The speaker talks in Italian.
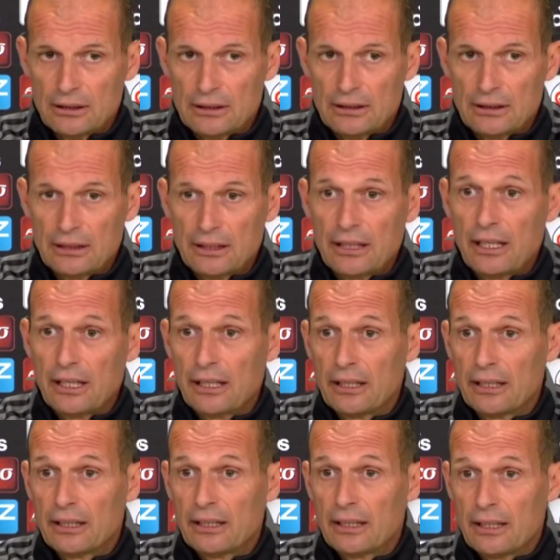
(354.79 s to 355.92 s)
eh,
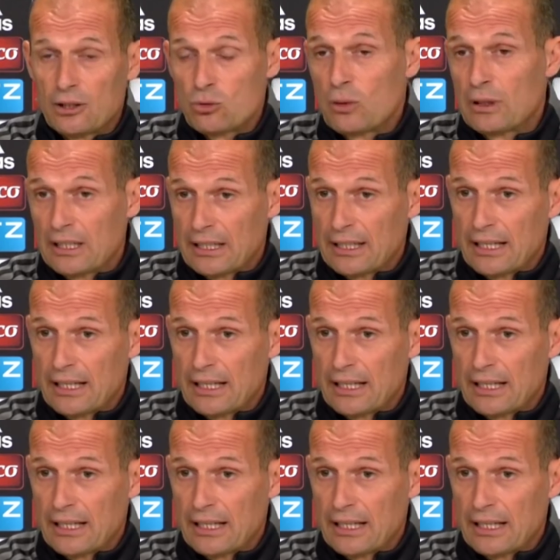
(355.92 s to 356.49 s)
che la squadra ha